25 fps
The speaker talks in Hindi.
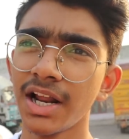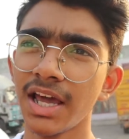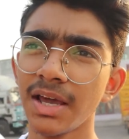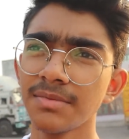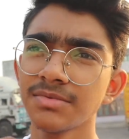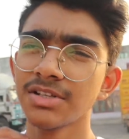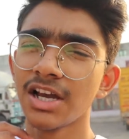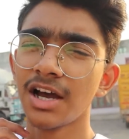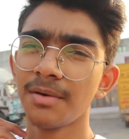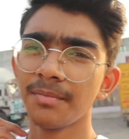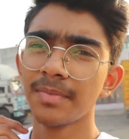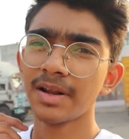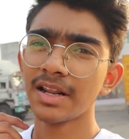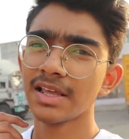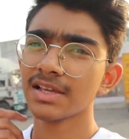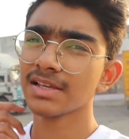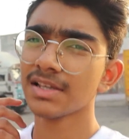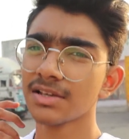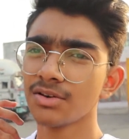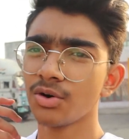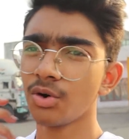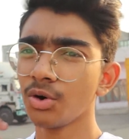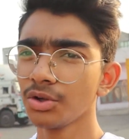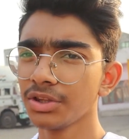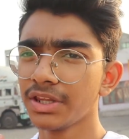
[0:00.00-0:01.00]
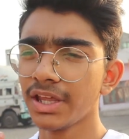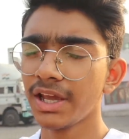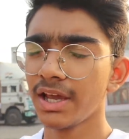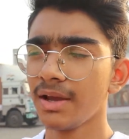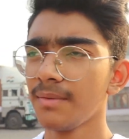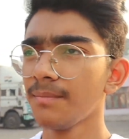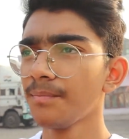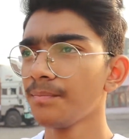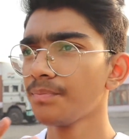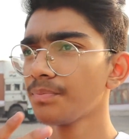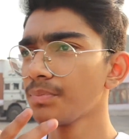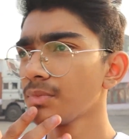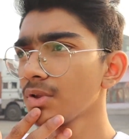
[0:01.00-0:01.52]
टाइप जहाँ पर ये होता
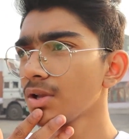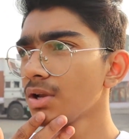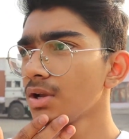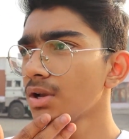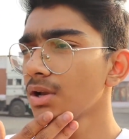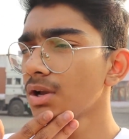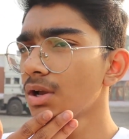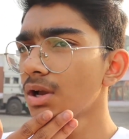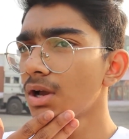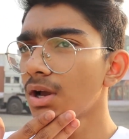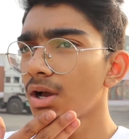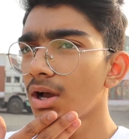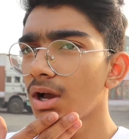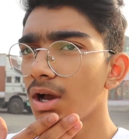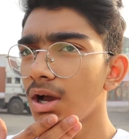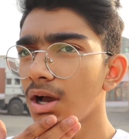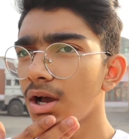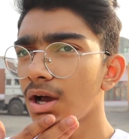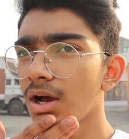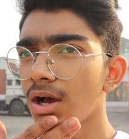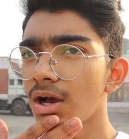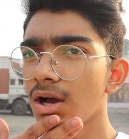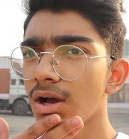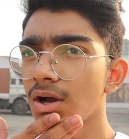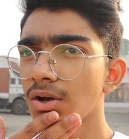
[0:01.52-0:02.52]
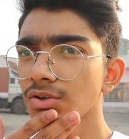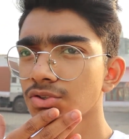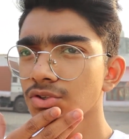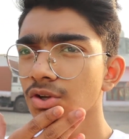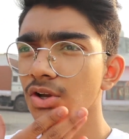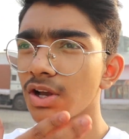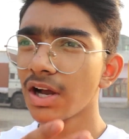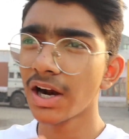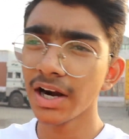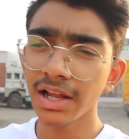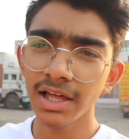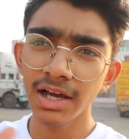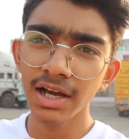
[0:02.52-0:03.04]
है Uh, उसको
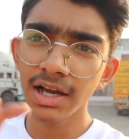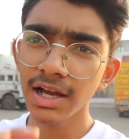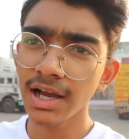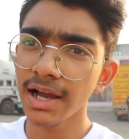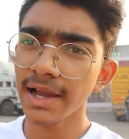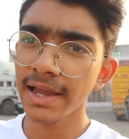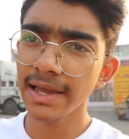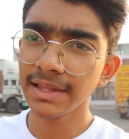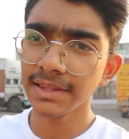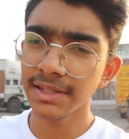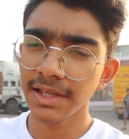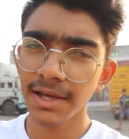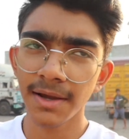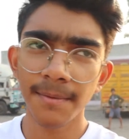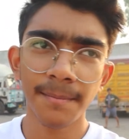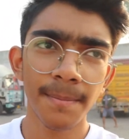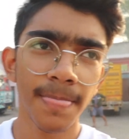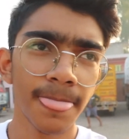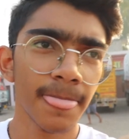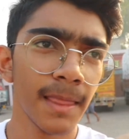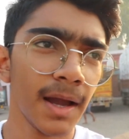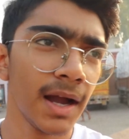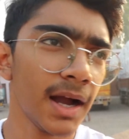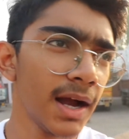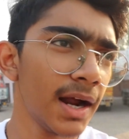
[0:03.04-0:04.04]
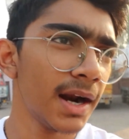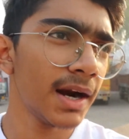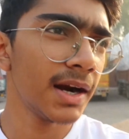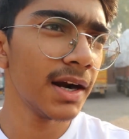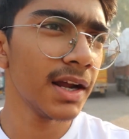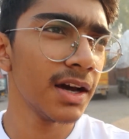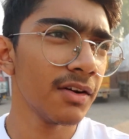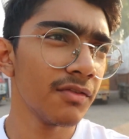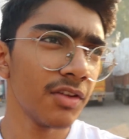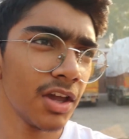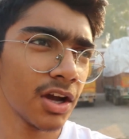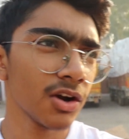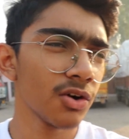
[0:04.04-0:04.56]
गढ़गंगा कहते हैं एंड वी